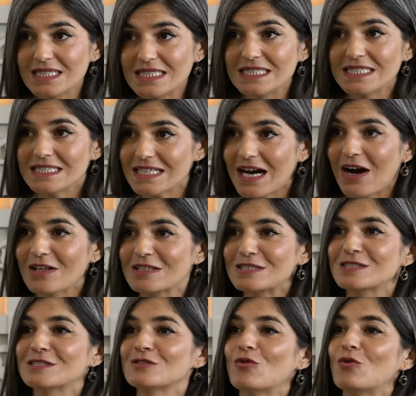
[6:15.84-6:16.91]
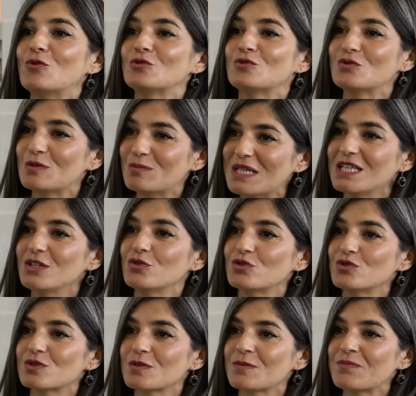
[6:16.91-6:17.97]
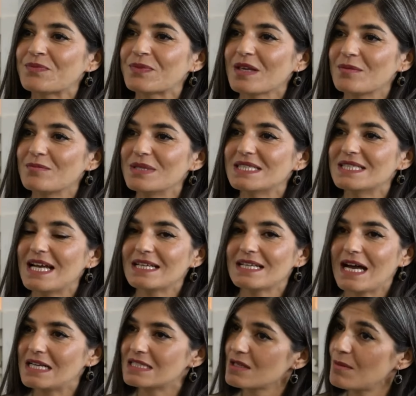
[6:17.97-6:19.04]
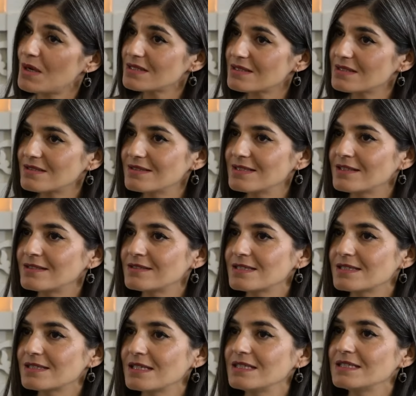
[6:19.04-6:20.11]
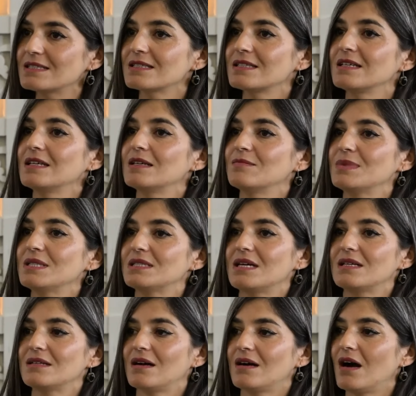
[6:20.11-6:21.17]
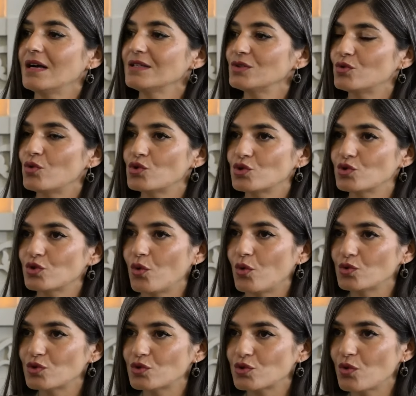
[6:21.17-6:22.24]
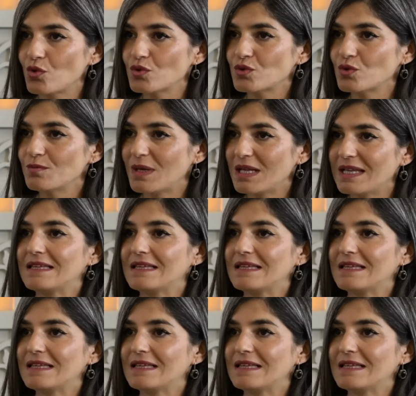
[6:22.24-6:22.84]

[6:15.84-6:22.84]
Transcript: yığını altında olduğunu biliyoruz. Bizler her zaman sizin yanınızdayız. Bizler hangi koşulda olursa olsun